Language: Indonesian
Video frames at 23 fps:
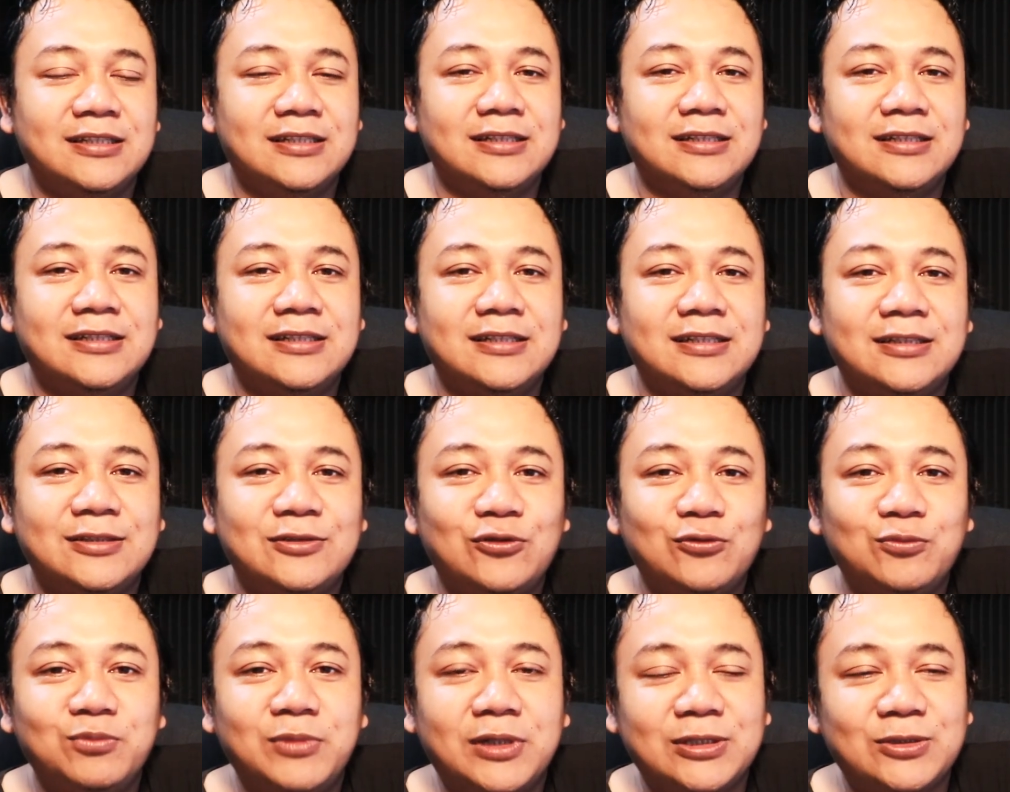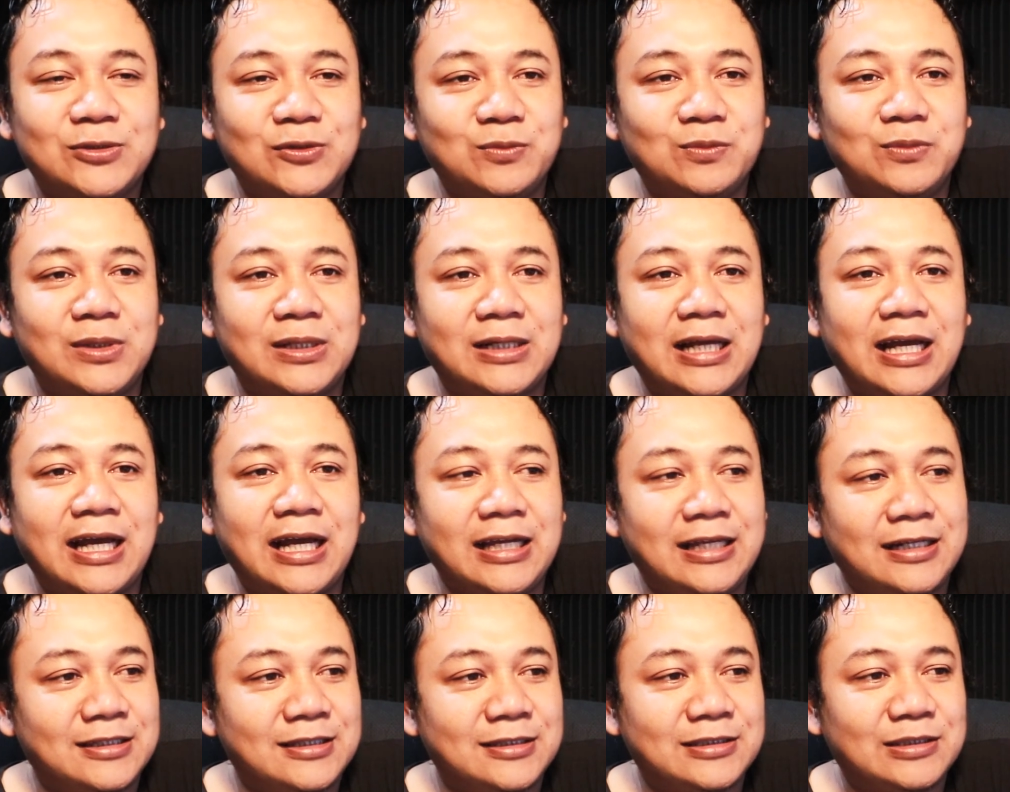eh, sumber-sumber
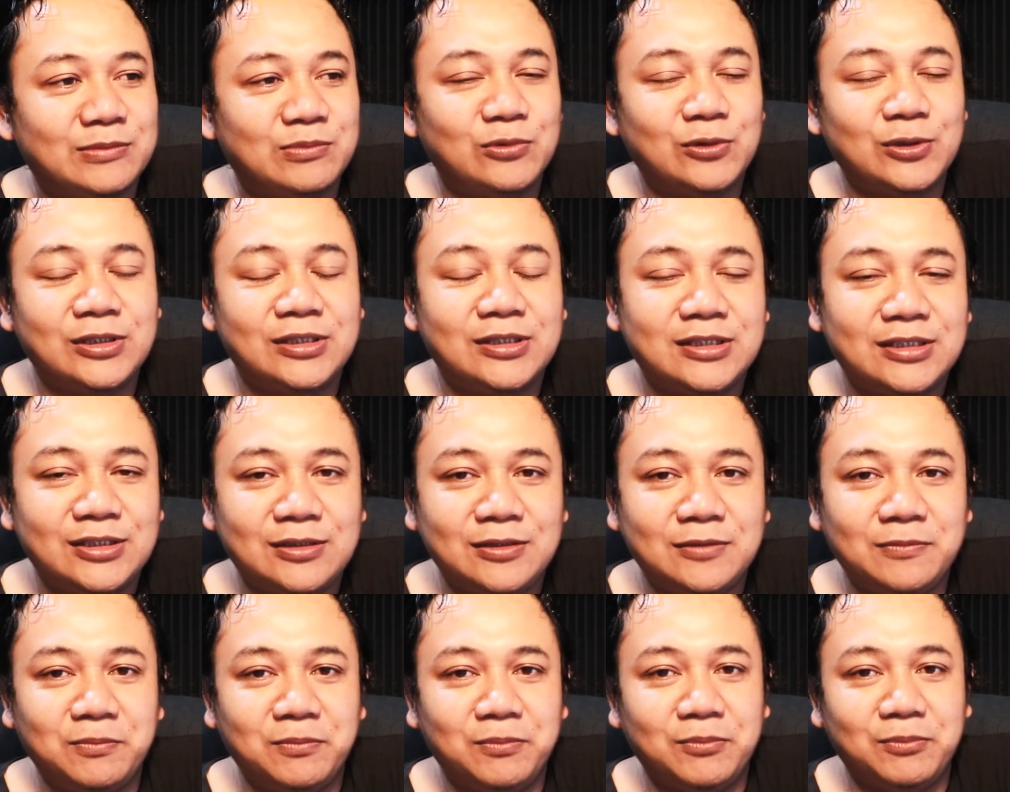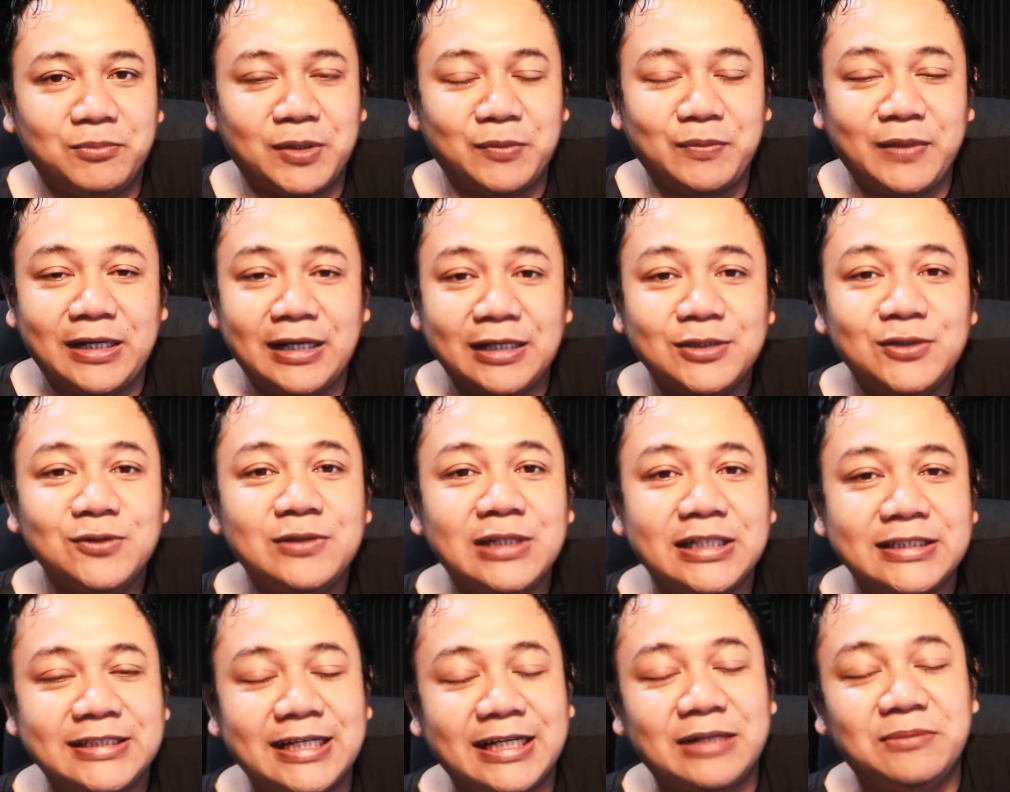air tersebut berbeda
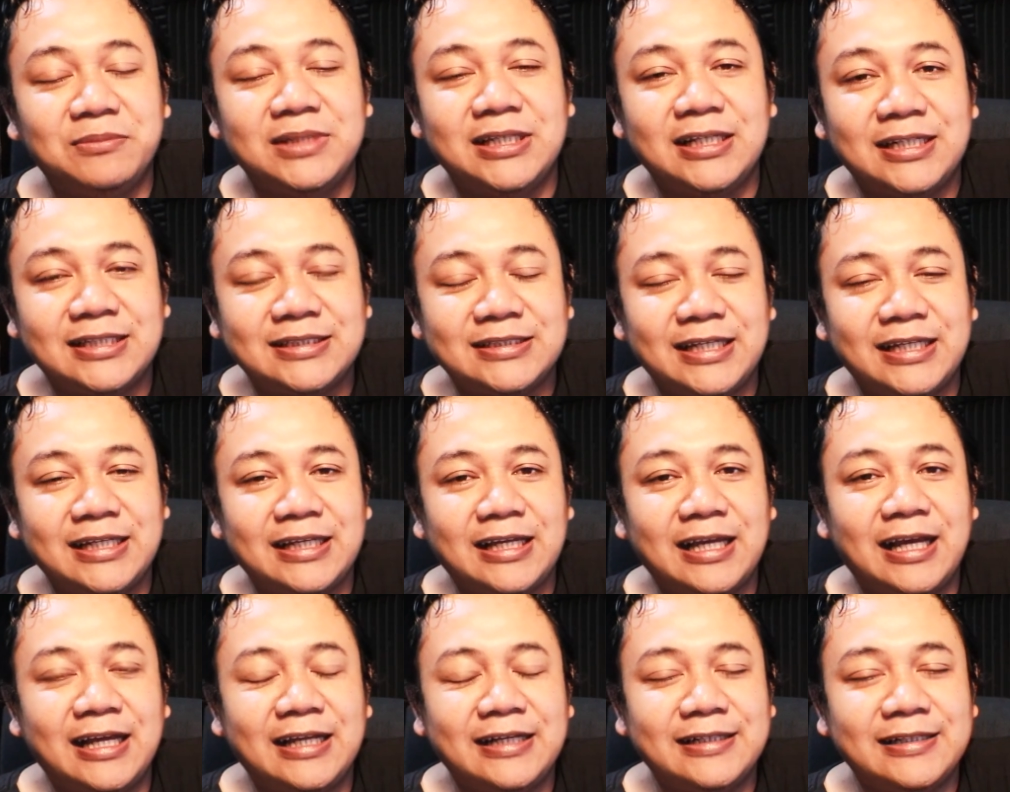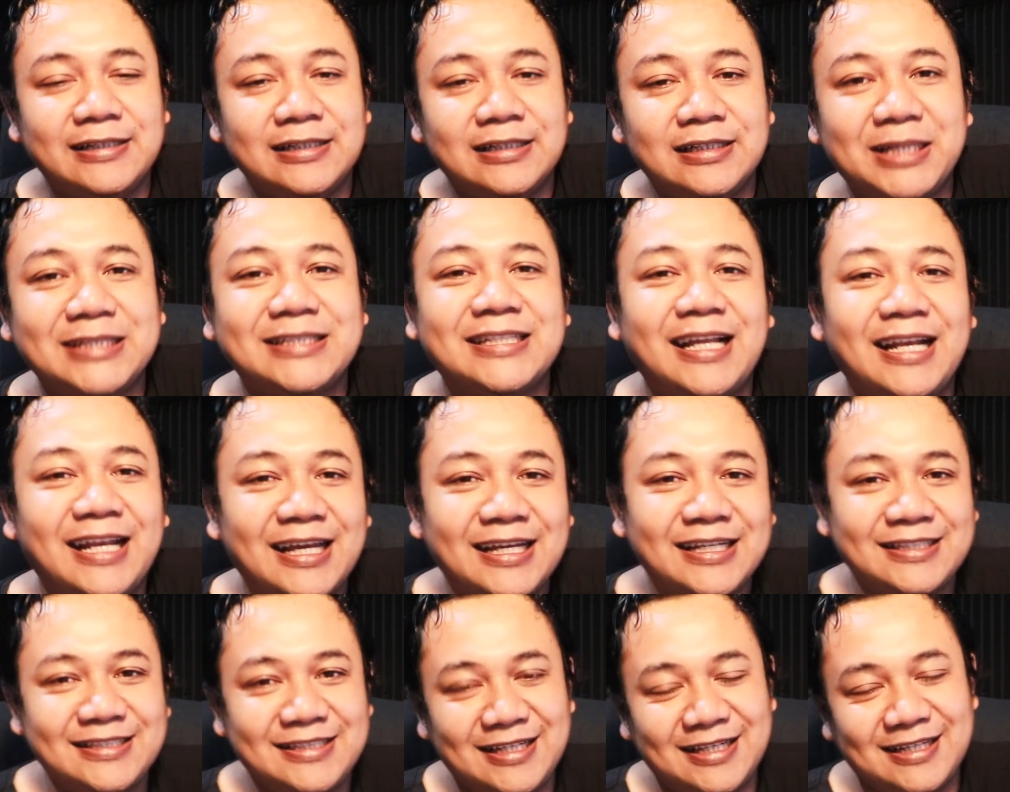juga cara menyelesaikan
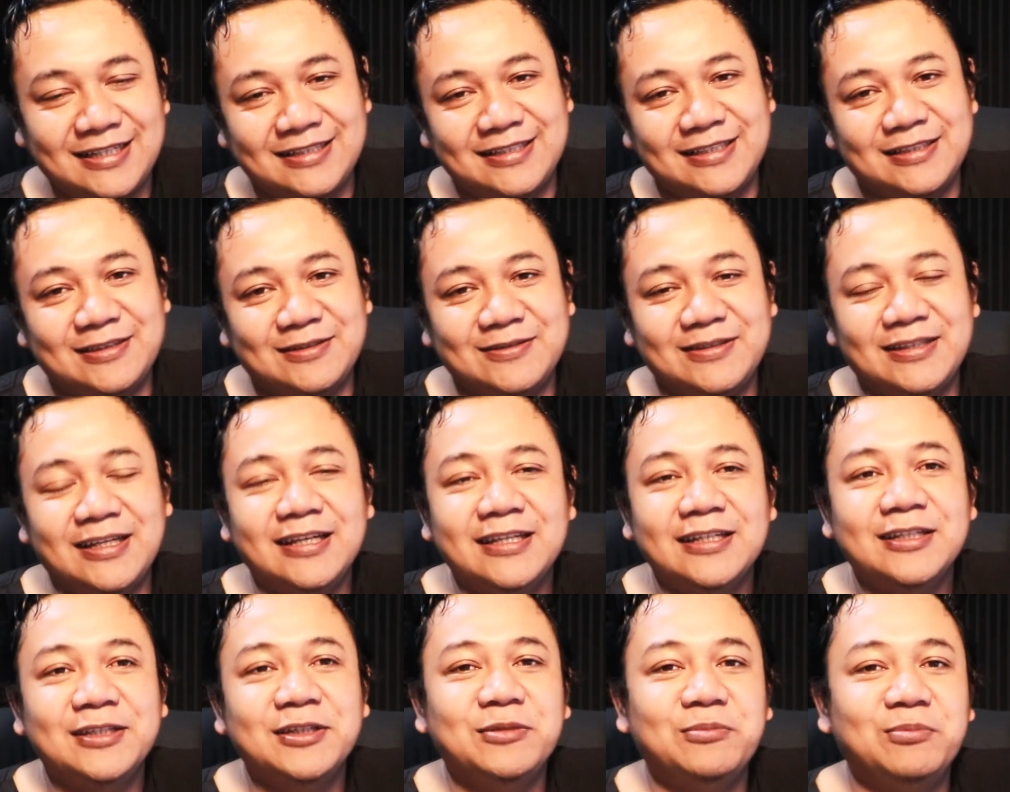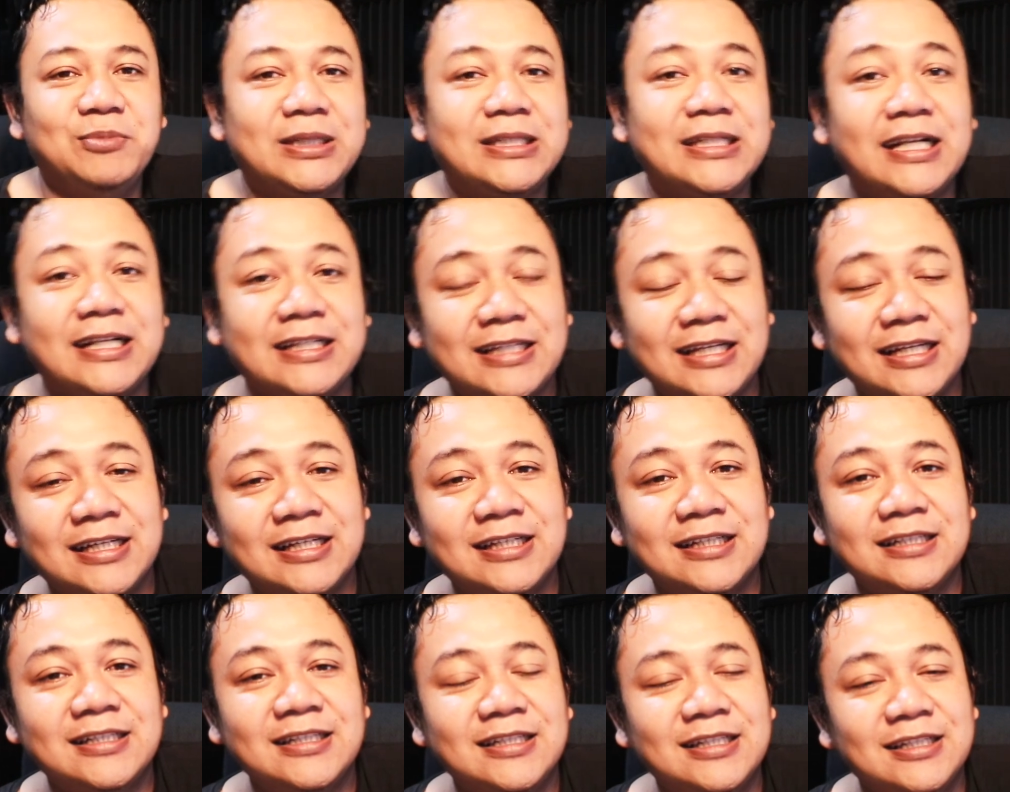masalahnya gitu ya
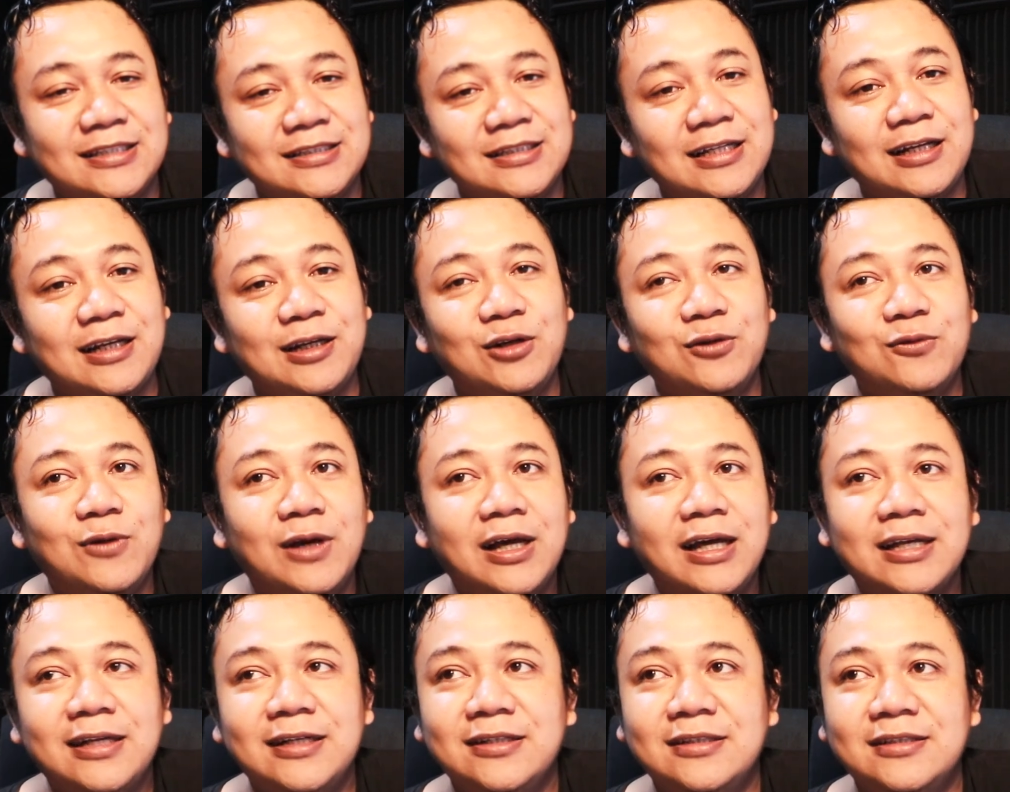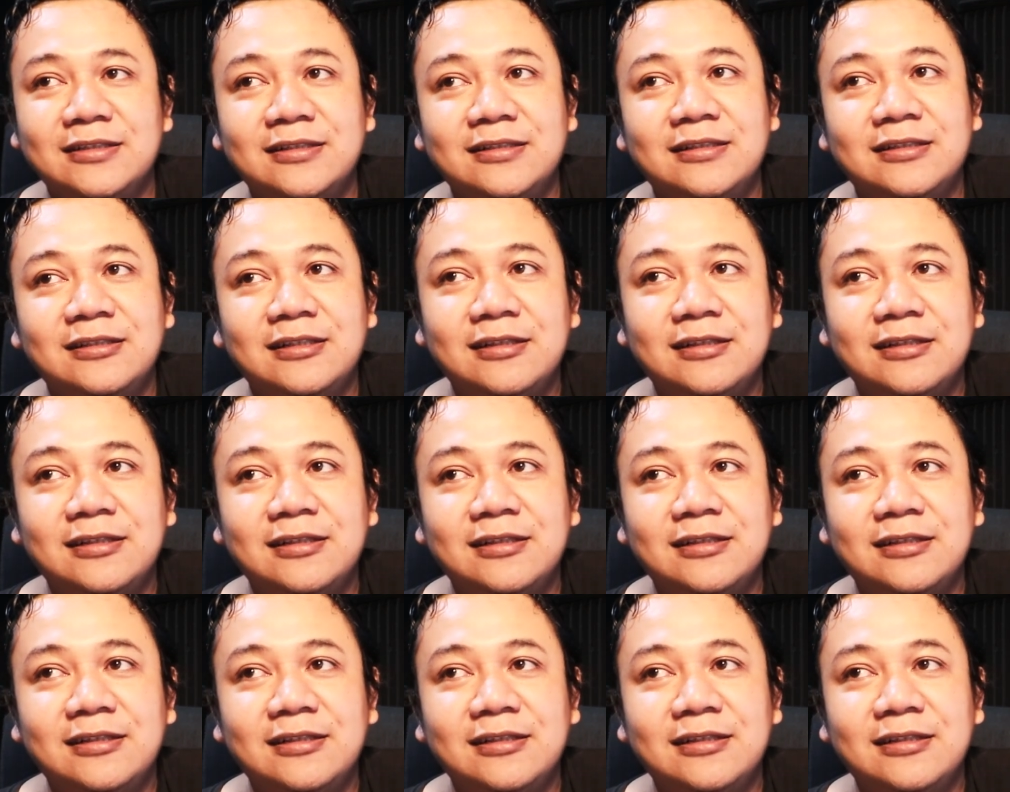misalnya dari luar e,